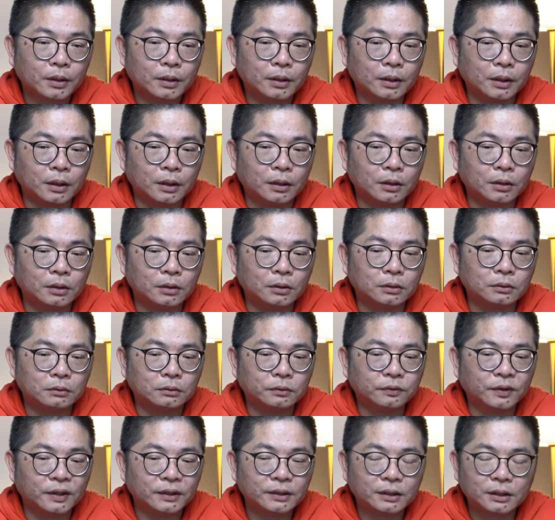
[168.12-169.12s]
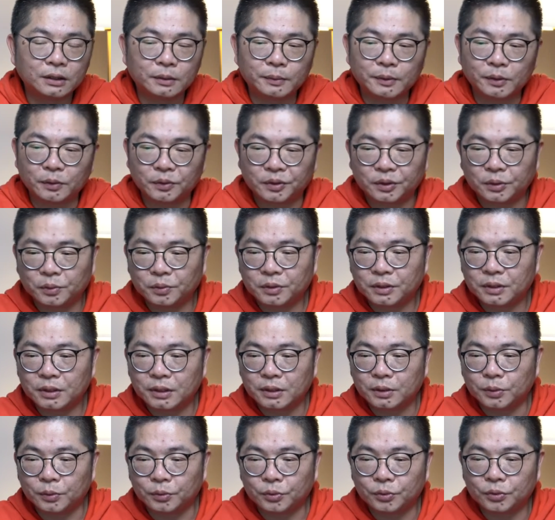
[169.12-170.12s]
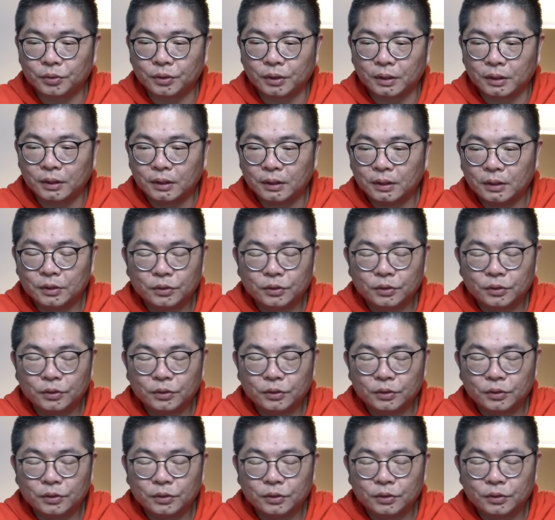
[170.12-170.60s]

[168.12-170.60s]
然后发现里面有些东西挺有趣的。